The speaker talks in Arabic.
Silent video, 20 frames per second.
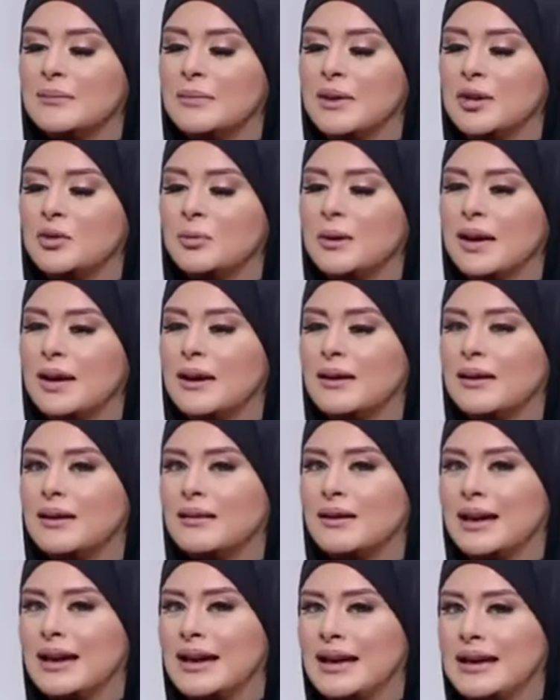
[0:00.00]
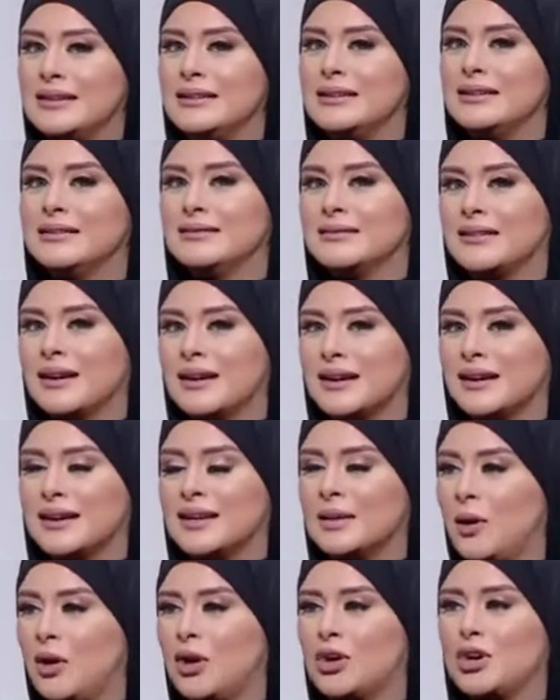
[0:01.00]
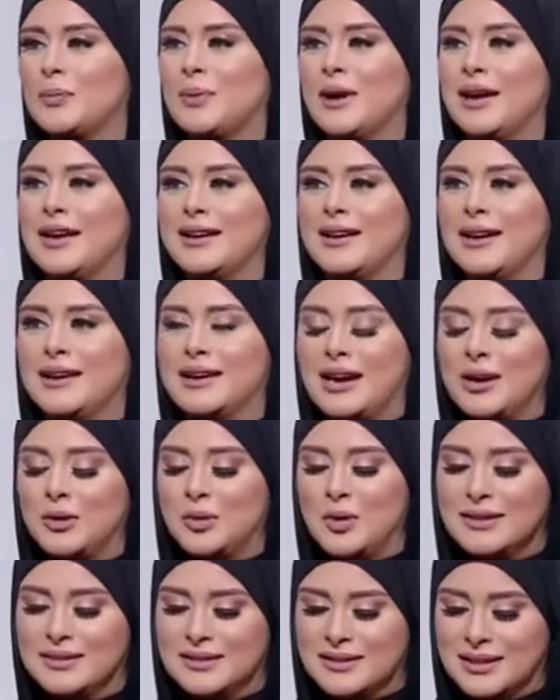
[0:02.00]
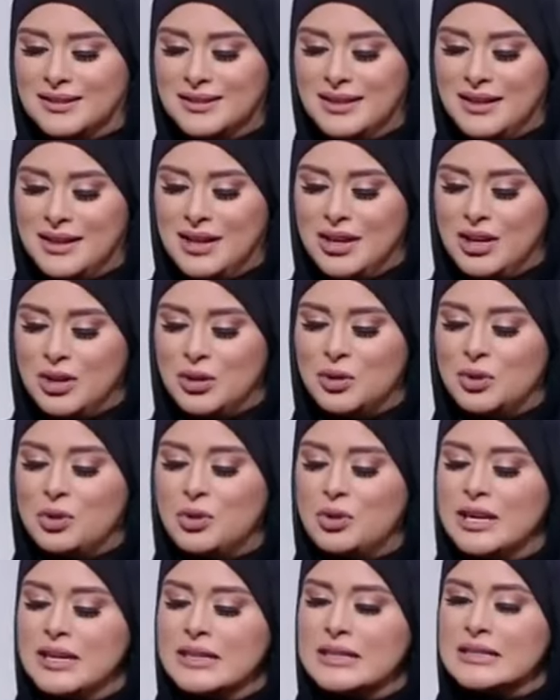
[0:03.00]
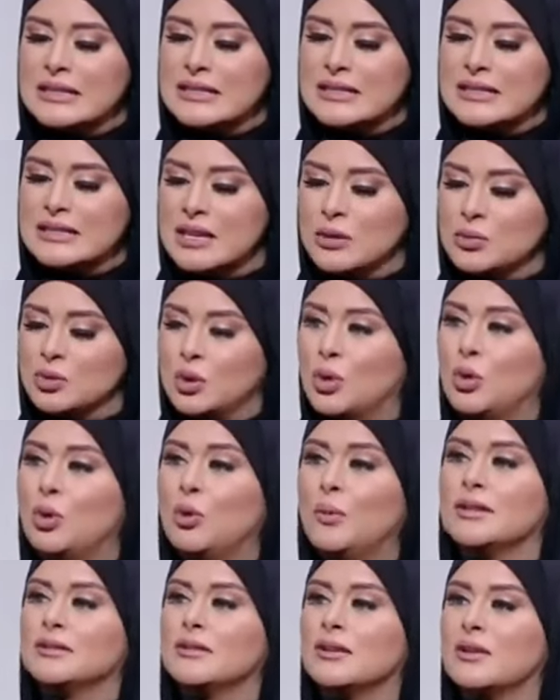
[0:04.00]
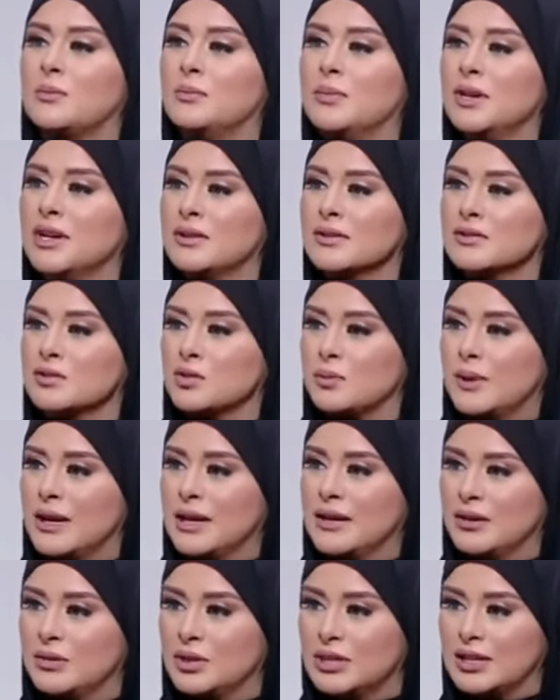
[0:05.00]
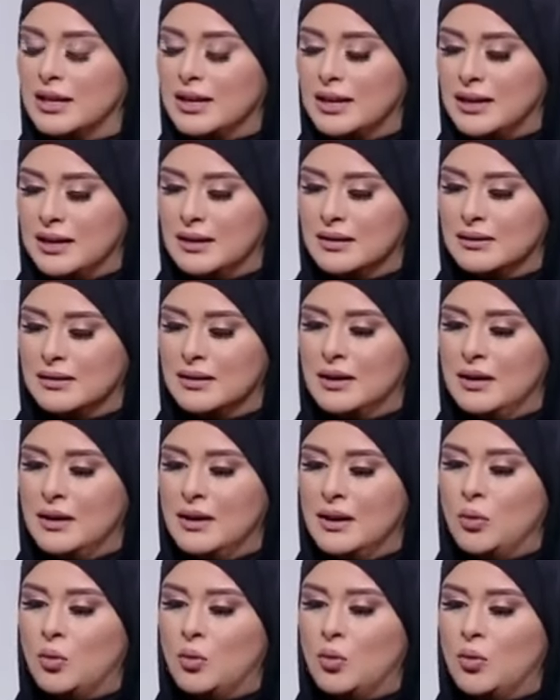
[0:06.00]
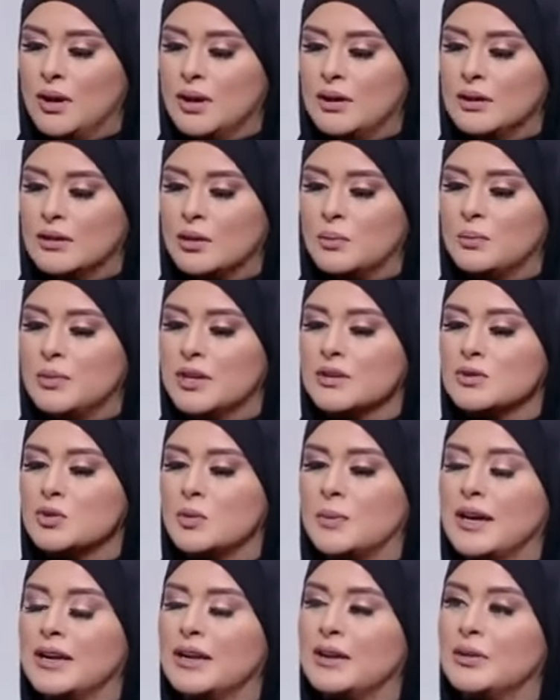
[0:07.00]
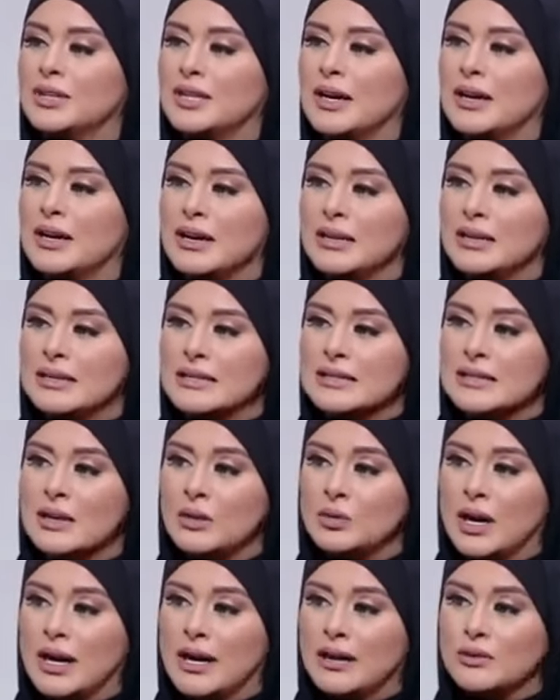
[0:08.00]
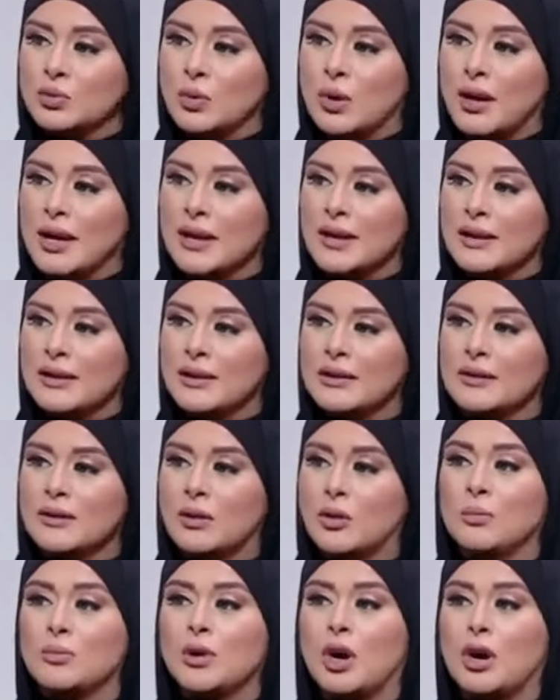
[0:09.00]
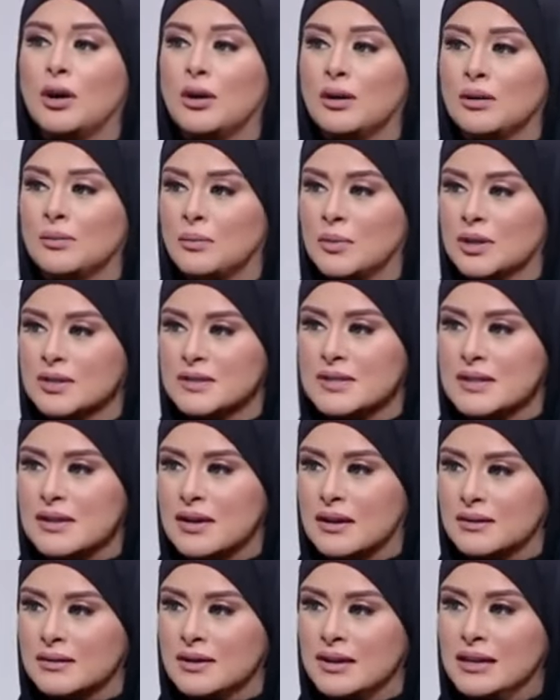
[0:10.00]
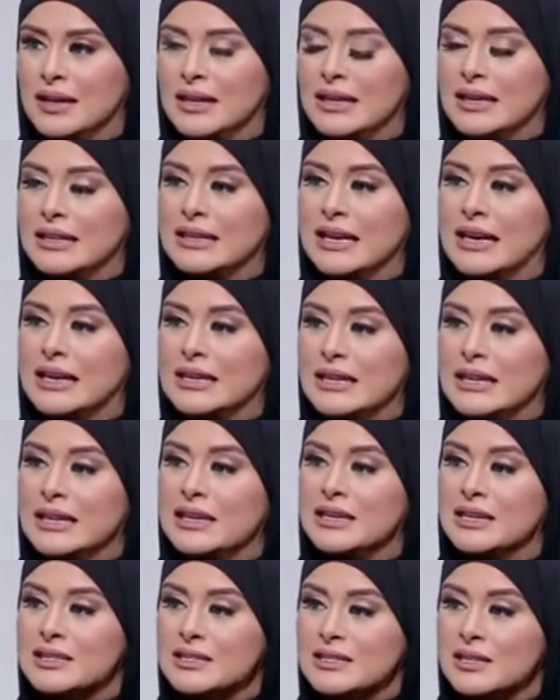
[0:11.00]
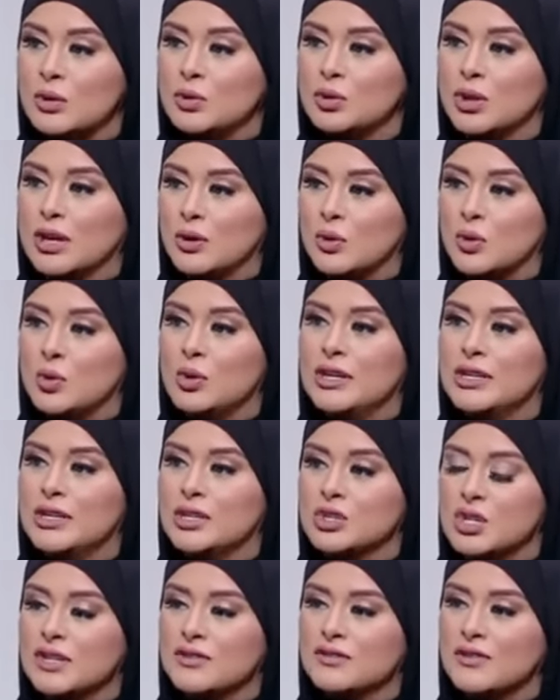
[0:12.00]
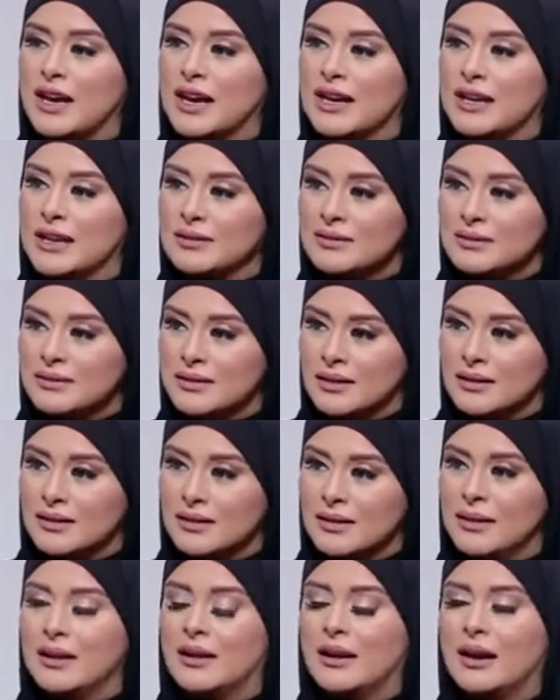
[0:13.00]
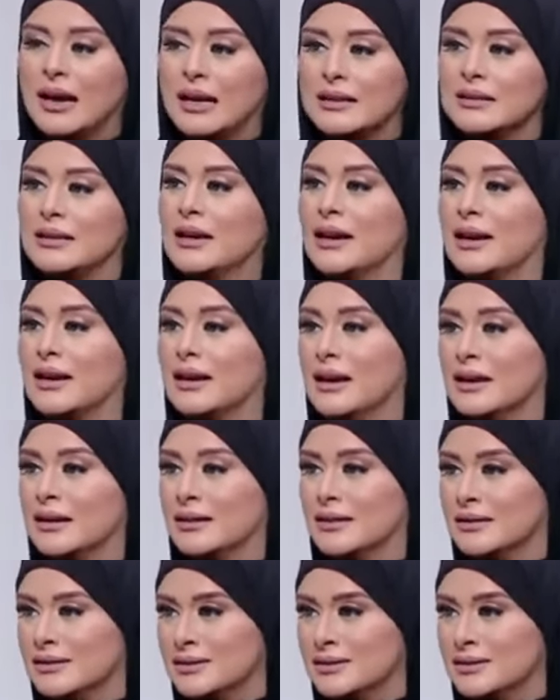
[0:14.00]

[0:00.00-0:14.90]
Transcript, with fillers: نبقى قلقانين هنجيب اقرب حاجه على اولادنا يقولوا لنا استودعوهم عند ربنا سبحانه وتعالى وربنا سبحانه وتعالى اللي يستودع عنده حاجة عمرها ما تضيع يعني إيه نستودع كل شيء في حياتنا عند اللي خلقنا